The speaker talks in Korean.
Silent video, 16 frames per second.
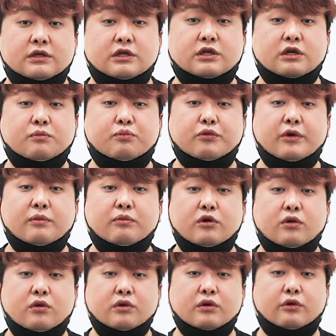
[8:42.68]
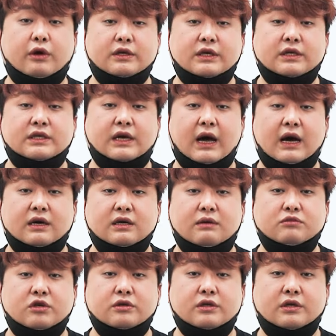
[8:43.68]
실제로 푸에블로호는 굉장히 작은
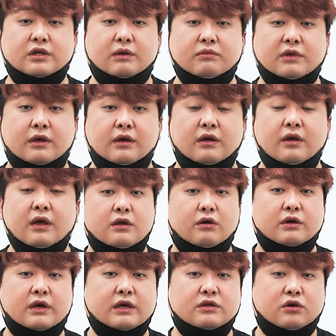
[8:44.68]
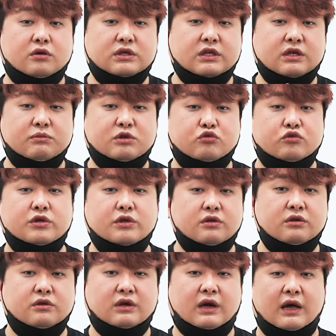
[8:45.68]
함선이기 때문에 여기에 정체장비
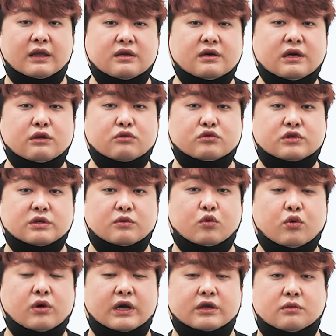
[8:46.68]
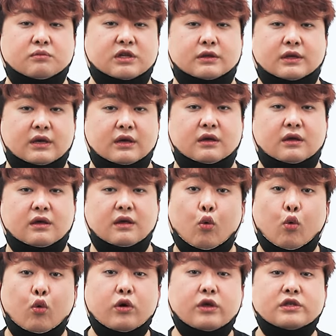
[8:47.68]
쑤셔넣는 안 그래도 지금 공간이 없는데
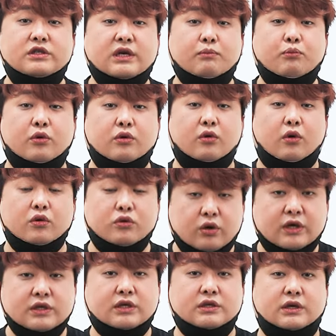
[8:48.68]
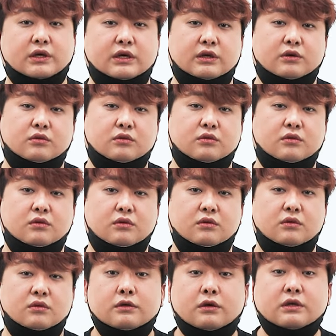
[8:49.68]
오 인치 함포를 어떻게 장착하냐고.
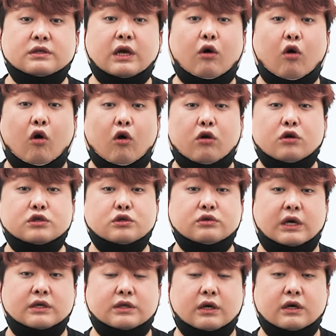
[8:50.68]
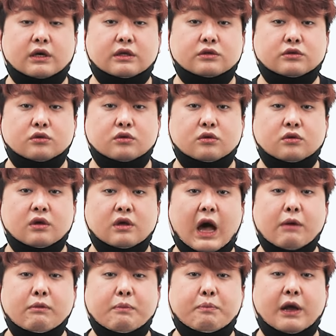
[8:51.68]
설사 어거지로 장착을 한다 쳐도
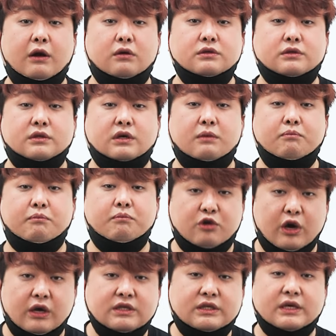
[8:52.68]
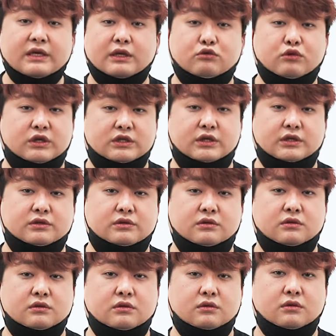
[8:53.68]
함의 밸런스가 굉장히 안
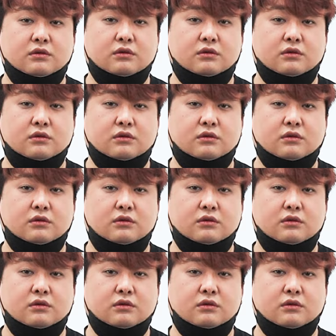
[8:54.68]
좋아지겠죠.